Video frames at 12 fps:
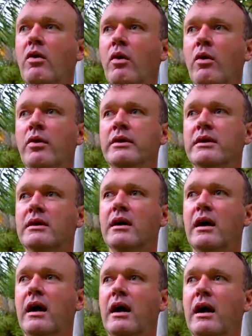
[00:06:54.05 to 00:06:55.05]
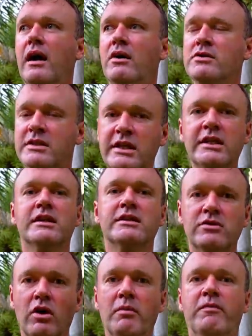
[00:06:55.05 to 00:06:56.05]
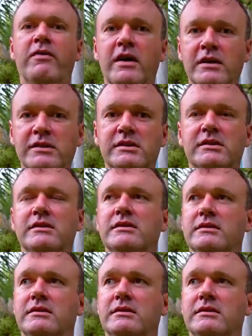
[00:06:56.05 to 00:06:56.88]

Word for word: Und aus Sicht des Opfers,